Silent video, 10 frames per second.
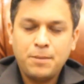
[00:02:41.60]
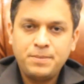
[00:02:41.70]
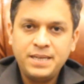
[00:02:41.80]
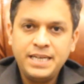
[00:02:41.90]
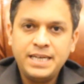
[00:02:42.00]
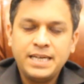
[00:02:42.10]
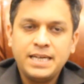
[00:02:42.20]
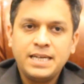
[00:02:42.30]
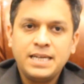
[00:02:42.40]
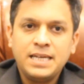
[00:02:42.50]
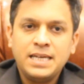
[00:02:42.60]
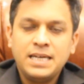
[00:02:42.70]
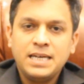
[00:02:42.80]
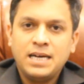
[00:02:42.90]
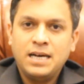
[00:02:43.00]
अपने
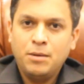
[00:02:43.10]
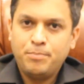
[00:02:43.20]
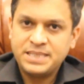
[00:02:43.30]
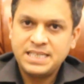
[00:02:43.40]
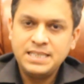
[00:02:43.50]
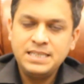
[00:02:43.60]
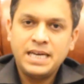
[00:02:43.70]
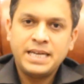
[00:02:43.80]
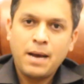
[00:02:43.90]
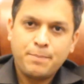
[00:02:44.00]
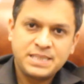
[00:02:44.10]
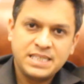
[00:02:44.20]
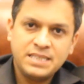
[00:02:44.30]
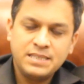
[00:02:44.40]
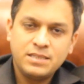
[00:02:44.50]
पसंद या
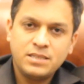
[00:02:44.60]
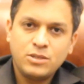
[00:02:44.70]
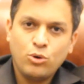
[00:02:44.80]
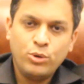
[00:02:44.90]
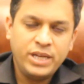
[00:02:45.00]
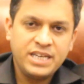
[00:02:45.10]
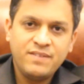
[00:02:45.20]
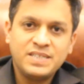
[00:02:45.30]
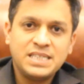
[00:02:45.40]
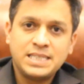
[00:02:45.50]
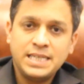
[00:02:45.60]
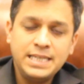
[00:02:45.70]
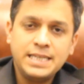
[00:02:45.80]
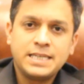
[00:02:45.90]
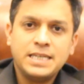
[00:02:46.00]
नापसंद होने की वजह से
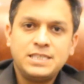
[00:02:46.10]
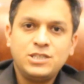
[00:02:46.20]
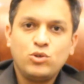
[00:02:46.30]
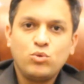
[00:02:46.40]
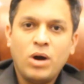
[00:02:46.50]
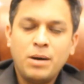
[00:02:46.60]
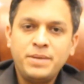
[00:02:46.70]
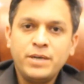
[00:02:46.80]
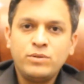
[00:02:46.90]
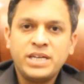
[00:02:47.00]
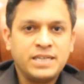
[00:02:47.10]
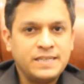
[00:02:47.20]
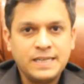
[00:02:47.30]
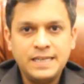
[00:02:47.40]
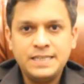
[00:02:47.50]
नहीं देखना चीज़ों को हमने उन्हें
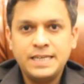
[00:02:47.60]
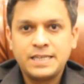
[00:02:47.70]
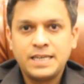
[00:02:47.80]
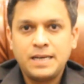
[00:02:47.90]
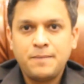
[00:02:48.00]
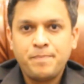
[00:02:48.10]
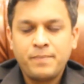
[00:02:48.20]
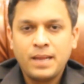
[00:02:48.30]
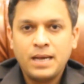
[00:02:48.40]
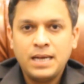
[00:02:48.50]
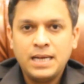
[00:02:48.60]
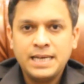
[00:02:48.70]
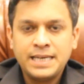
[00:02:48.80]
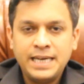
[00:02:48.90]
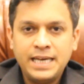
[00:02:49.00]
क्रिटिकली देखना है
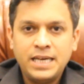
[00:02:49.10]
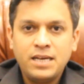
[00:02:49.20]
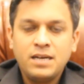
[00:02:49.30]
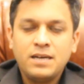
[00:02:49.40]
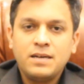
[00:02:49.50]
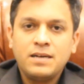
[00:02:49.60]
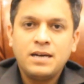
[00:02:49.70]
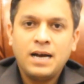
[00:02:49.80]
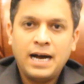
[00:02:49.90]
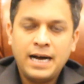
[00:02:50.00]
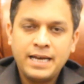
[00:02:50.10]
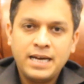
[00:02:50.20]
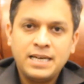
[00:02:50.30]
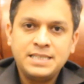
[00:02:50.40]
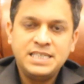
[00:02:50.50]
कि
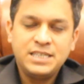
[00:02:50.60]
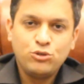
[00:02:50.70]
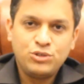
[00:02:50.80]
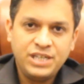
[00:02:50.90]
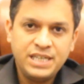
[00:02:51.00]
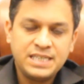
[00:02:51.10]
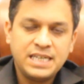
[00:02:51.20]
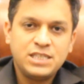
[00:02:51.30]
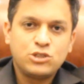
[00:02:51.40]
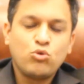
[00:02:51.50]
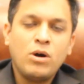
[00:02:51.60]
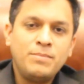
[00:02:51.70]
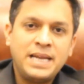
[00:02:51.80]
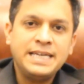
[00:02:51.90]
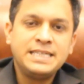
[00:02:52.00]
आया ये जो चीज़ है जिसको
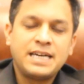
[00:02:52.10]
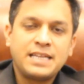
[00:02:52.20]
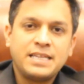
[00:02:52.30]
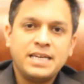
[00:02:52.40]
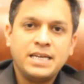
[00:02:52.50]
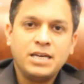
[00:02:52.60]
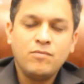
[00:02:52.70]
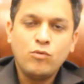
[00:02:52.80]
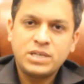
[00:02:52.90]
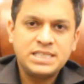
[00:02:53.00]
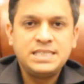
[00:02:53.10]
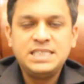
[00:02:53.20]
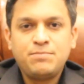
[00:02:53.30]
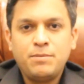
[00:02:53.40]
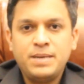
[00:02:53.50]
हम लाइक करते हैं वो किस
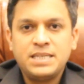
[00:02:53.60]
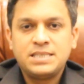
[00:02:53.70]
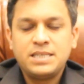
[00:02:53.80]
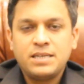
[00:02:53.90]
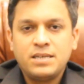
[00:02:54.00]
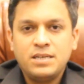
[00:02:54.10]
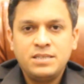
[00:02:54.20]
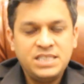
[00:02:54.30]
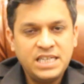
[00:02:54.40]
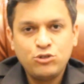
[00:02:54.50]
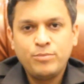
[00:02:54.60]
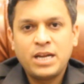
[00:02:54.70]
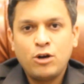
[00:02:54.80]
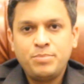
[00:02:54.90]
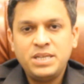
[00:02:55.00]
चीज़ पे बेस्ड है ये जो
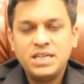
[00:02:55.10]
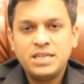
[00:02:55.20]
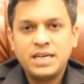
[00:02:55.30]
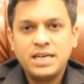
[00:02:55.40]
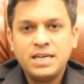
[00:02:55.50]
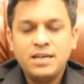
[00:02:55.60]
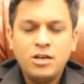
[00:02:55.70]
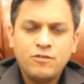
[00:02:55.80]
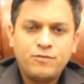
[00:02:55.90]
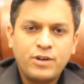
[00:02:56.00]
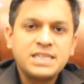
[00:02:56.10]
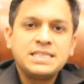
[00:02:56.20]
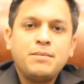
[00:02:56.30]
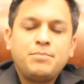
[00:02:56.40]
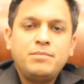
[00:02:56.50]
मेरा ओपिनियन है फॉर
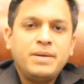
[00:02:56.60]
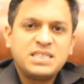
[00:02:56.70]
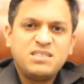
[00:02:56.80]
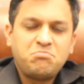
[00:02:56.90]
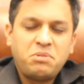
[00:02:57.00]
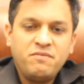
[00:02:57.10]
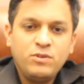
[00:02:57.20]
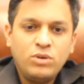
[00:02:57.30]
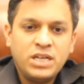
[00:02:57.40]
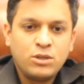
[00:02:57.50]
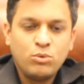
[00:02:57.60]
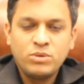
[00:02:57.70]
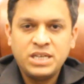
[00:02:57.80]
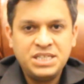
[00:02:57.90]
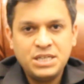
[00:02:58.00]
एग्ज़ाम्पल मैं एक सिंपल व्यू लेता
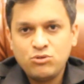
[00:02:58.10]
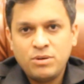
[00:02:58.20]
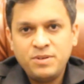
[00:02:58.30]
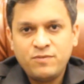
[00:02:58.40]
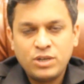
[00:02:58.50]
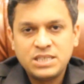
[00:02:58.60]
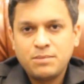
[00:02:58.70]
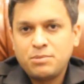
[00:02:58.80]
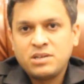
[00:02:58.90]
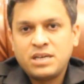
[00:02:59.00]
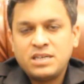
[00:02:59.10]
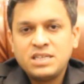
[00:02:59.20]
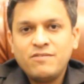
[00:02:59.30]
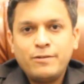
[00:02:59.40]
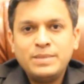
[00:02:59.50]
हूँ कि ये जो अभी फॉर एग्ज़ाम्पल
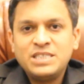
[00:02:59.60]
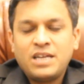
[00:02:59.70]
करंट गवर्नमेंट